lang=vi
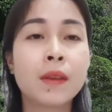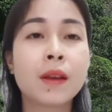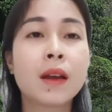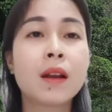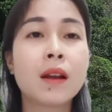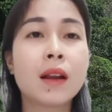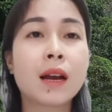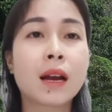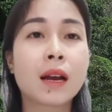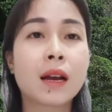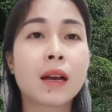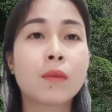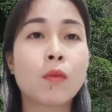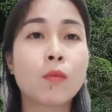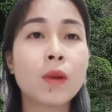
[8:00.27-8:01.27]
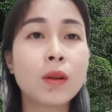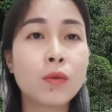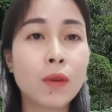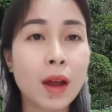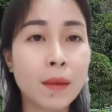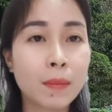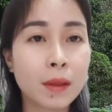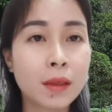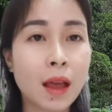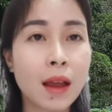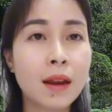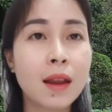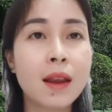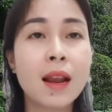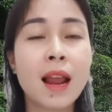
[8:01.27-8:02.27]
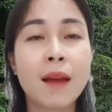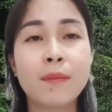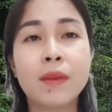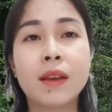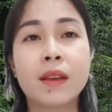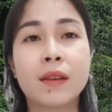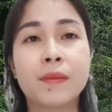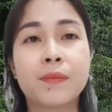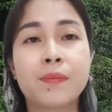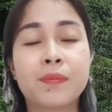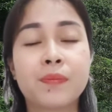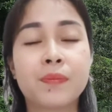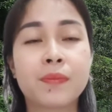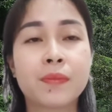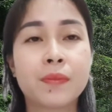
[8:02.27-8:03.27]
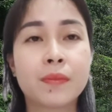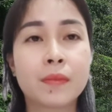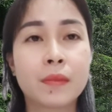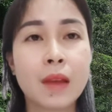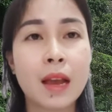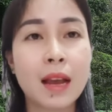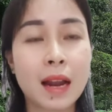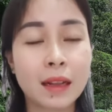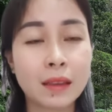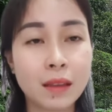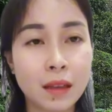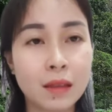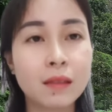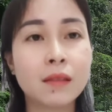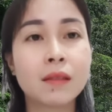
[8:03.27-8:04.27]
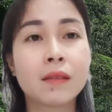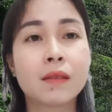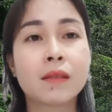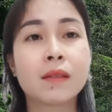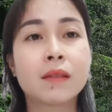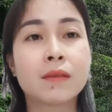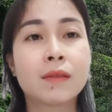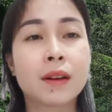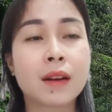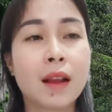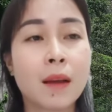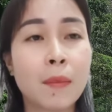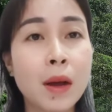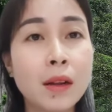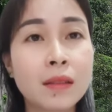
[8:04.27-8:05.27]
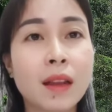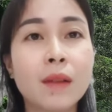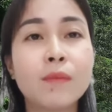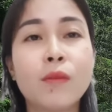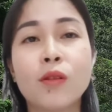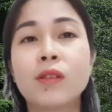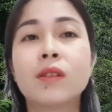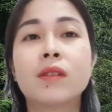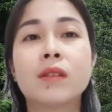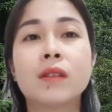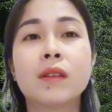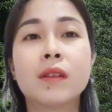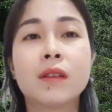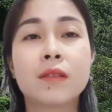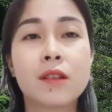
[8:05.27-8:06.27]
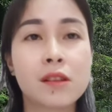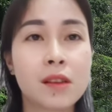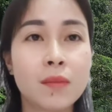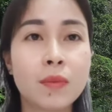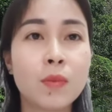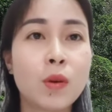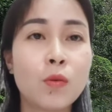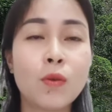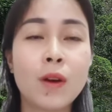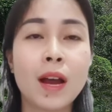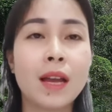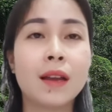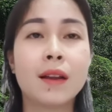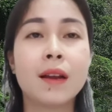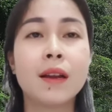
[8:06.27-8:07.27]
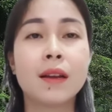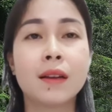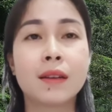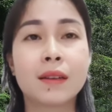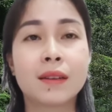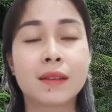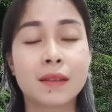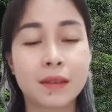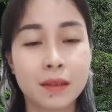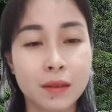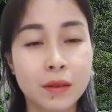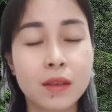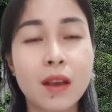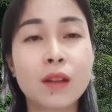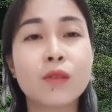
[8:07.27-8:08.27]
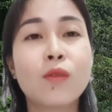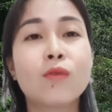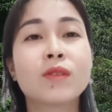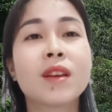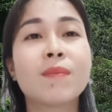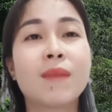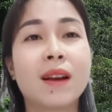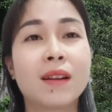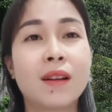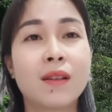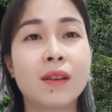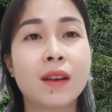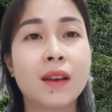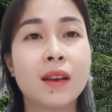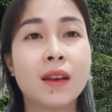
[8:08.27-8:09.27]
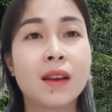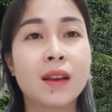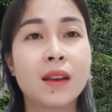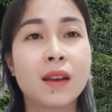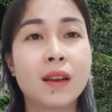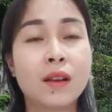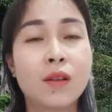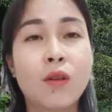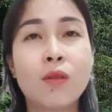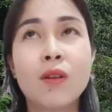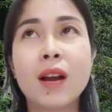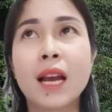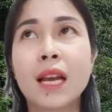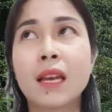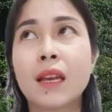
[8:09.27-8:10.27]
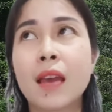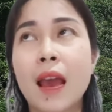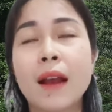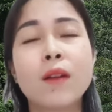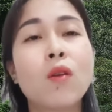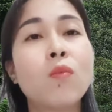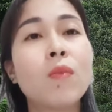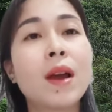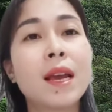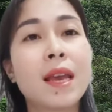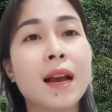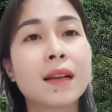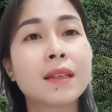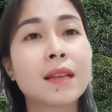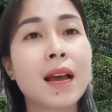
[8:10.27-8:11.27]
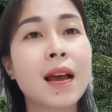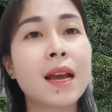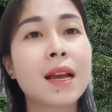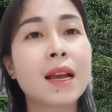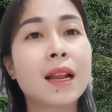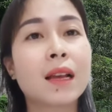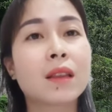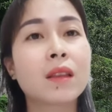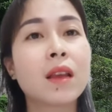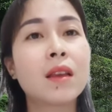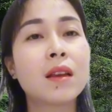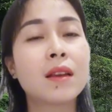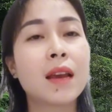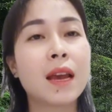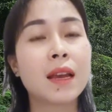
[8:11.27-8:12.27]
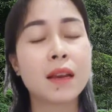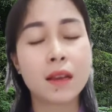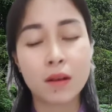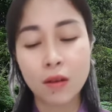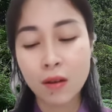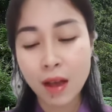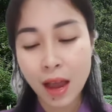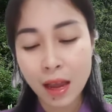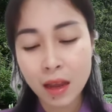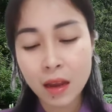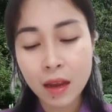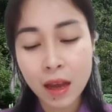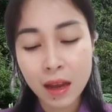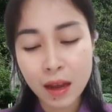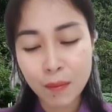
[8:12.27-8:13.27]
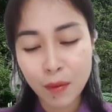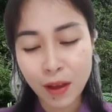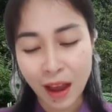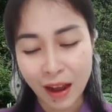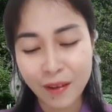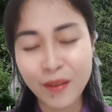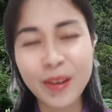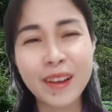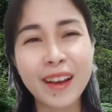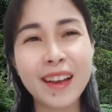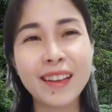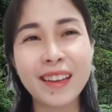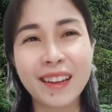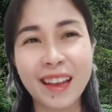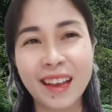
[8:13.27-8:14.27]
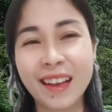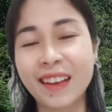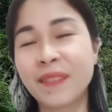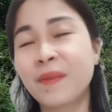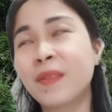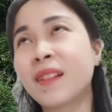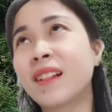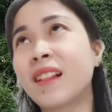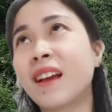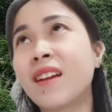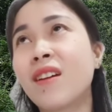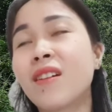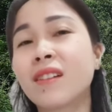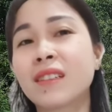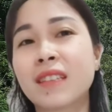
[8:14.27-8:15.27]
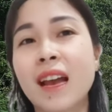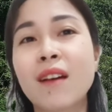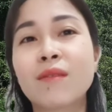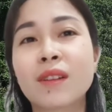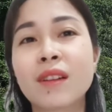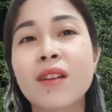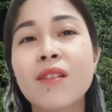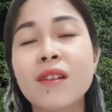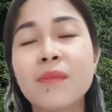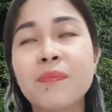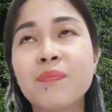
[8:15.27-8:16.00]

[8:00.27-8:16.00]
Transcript: cái đó là mục đích của thầy minh tại đi để làm gì để cảnh tỉnh rồi làm hất tỉnh mọi người rồi xong nhiệm vụ của thầy vậy đó dở tuồng xếp lại rồi còn có thầy giảng đúng hay giảng sai hay là đi như vậy thì có hai ý kiến em nói hẳn có ý kiến gì nè là do làm sao người ta nói